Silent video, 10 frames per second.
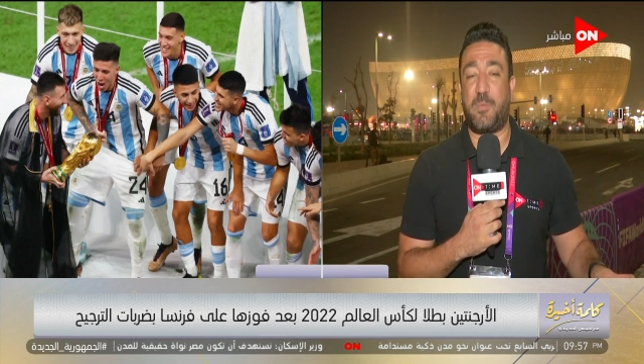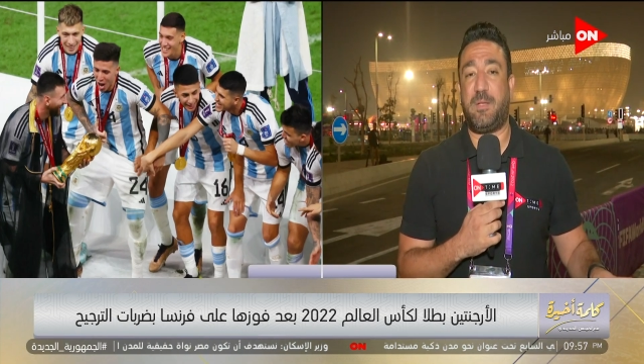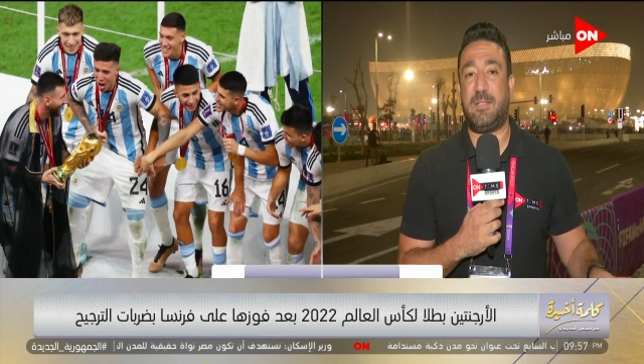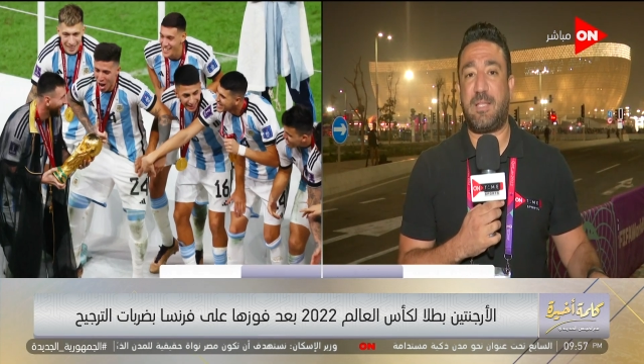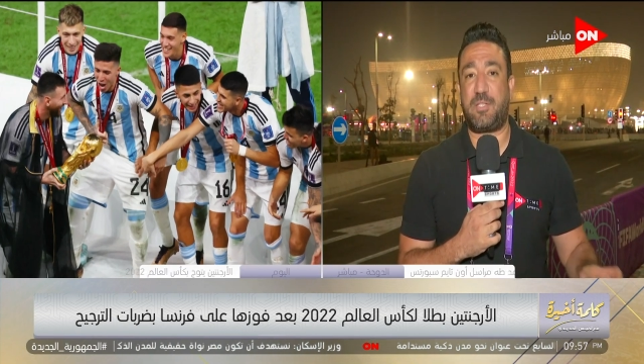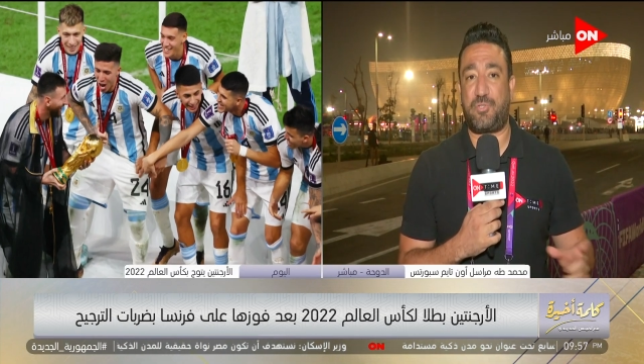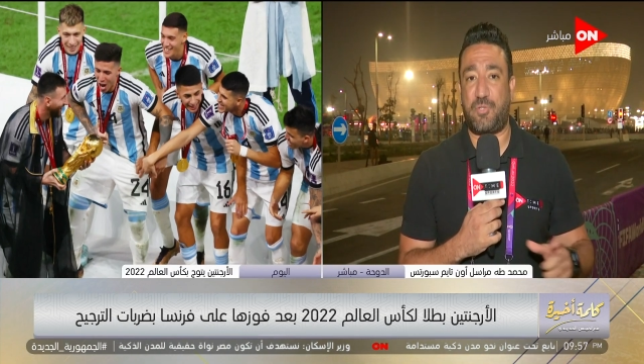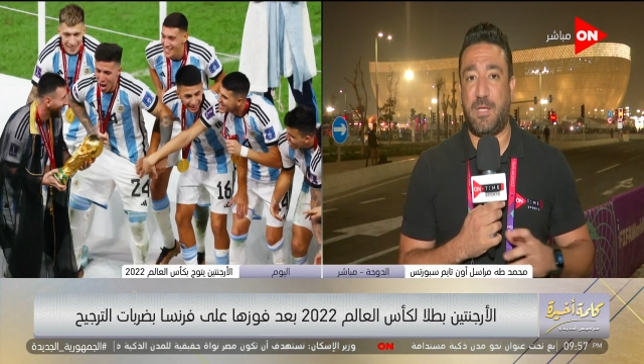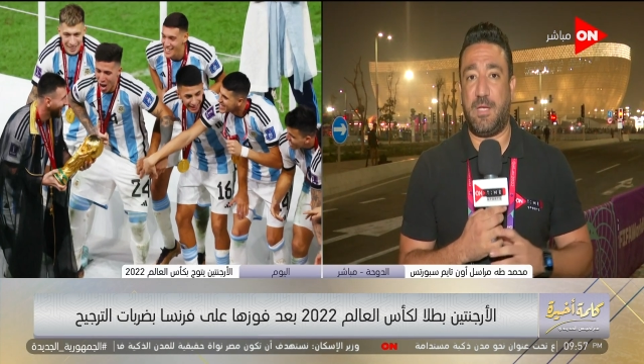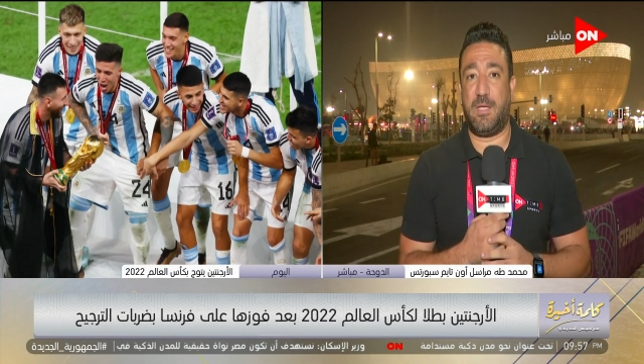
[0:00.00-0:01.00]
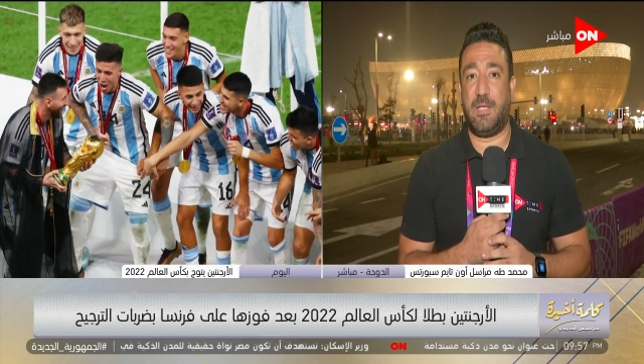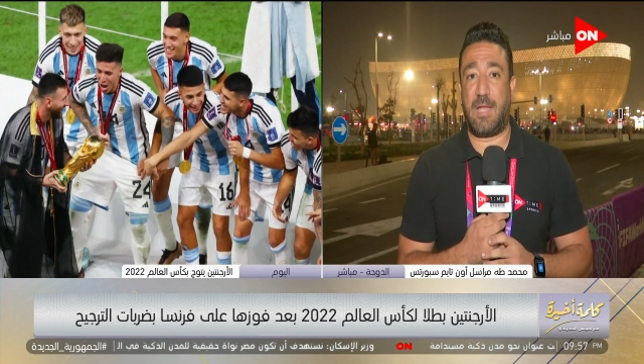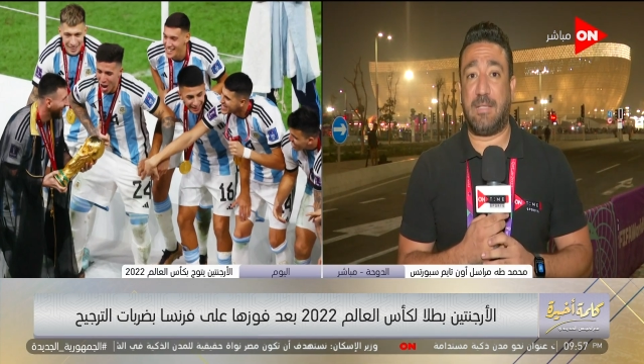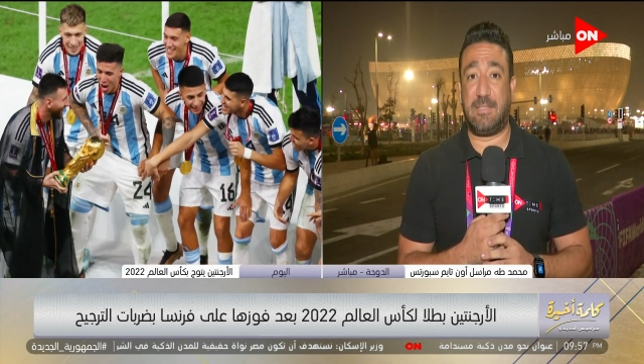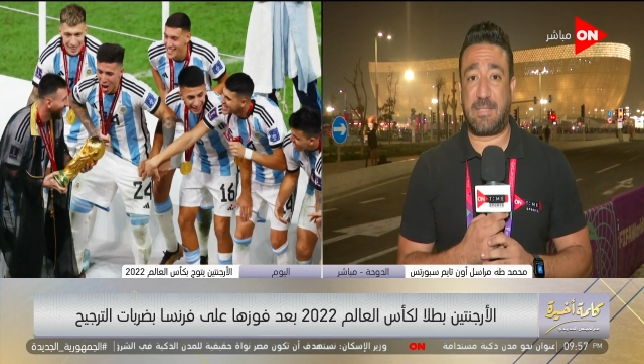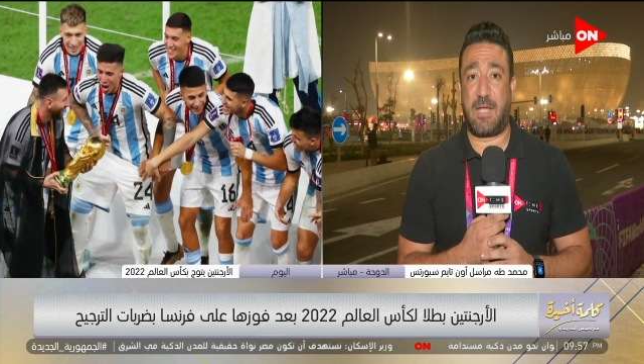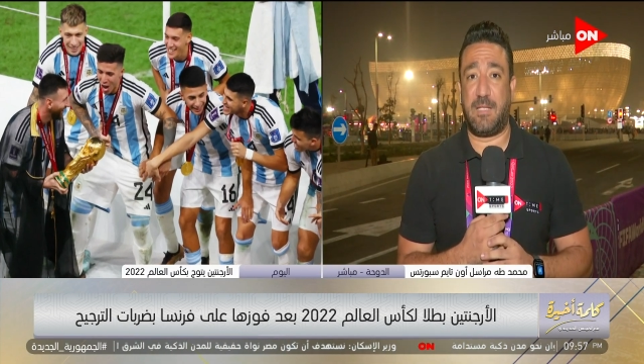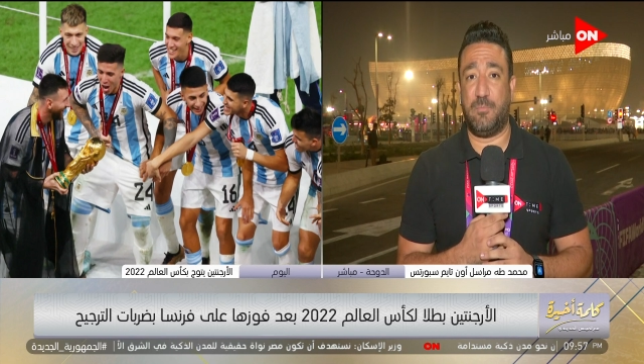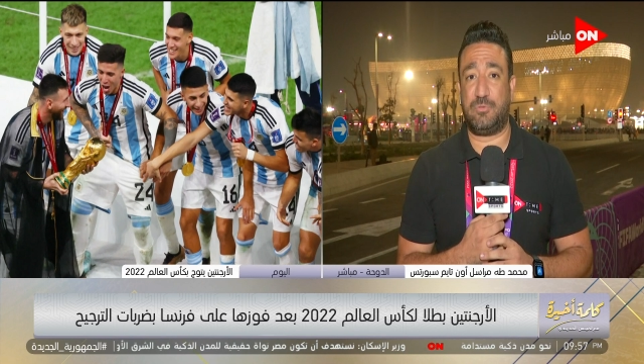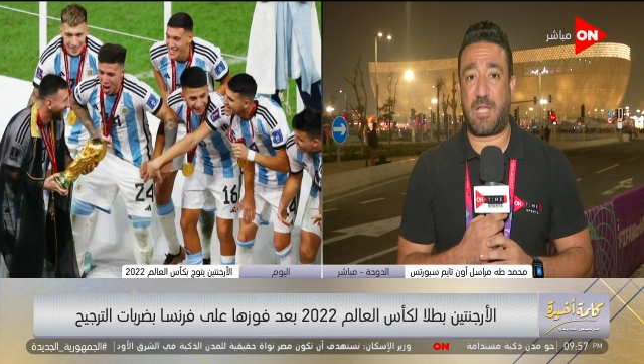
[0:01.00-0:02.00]
ما ننساش آه، الحديث عن
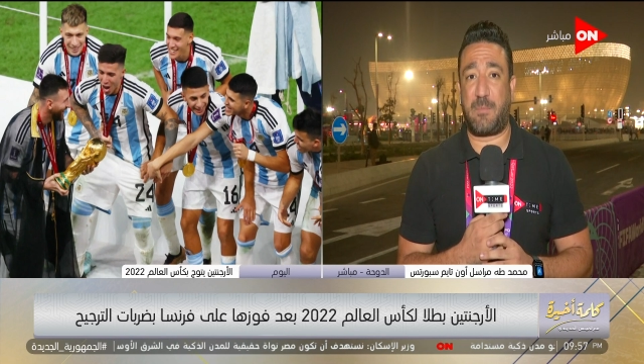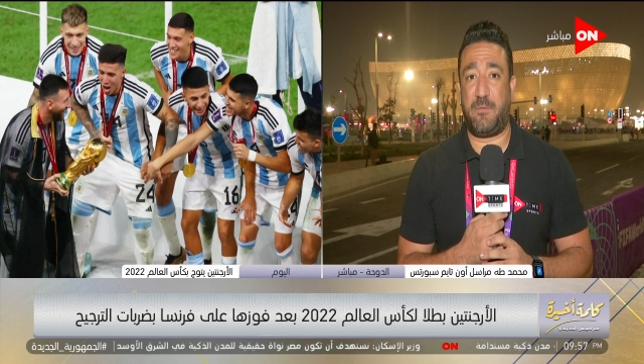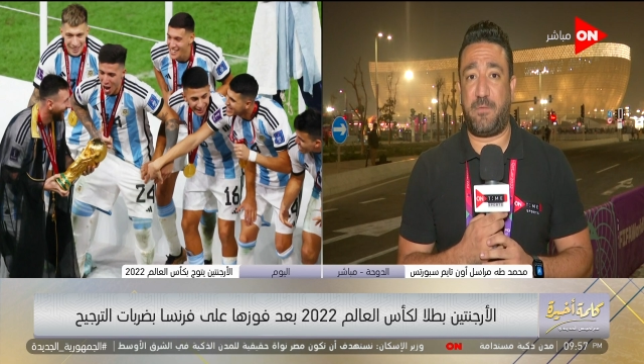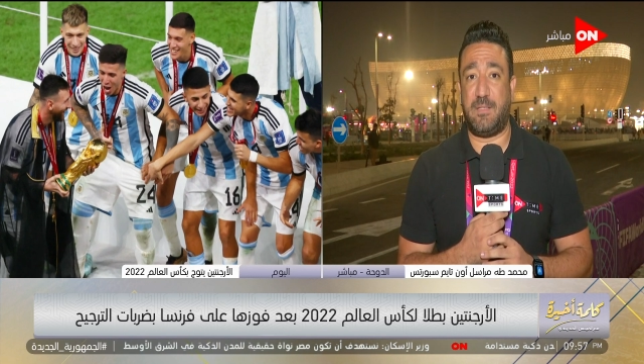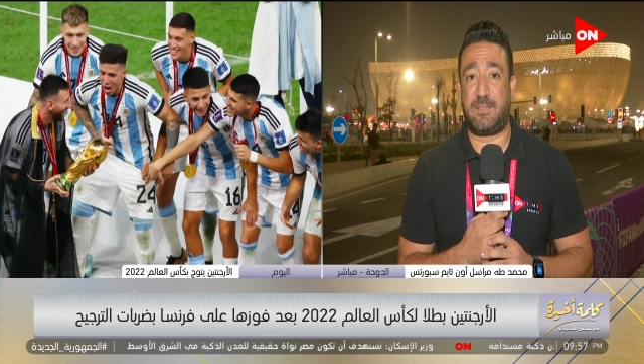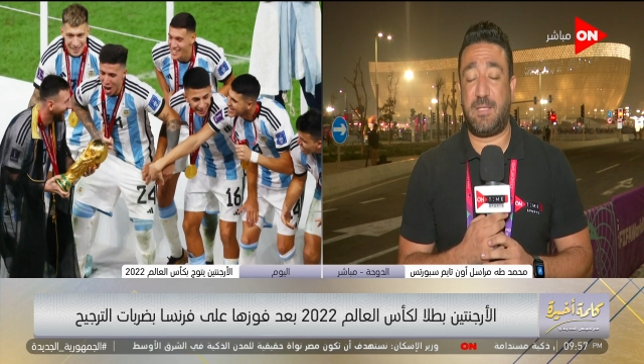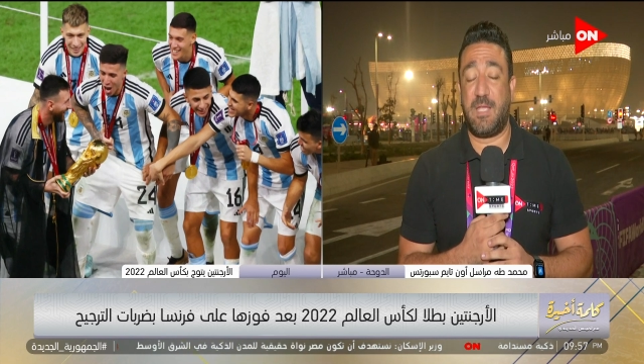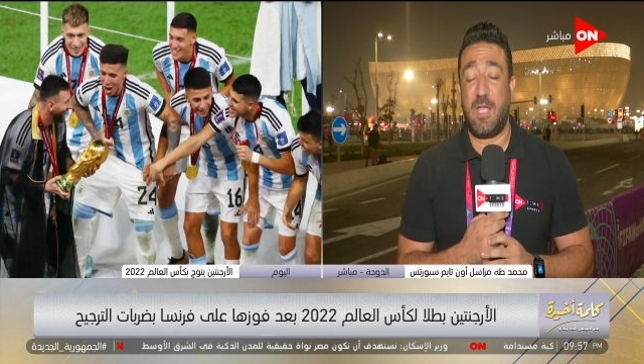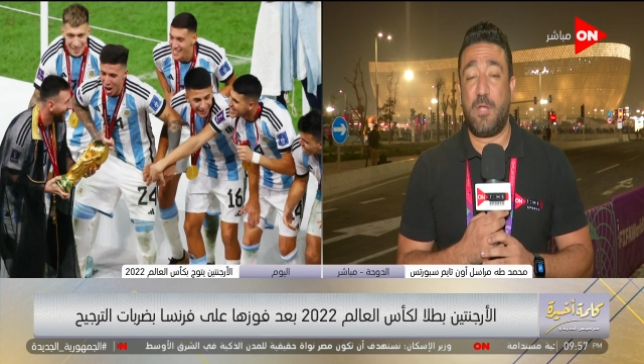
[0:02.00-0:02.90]
المنتخب الفرنسي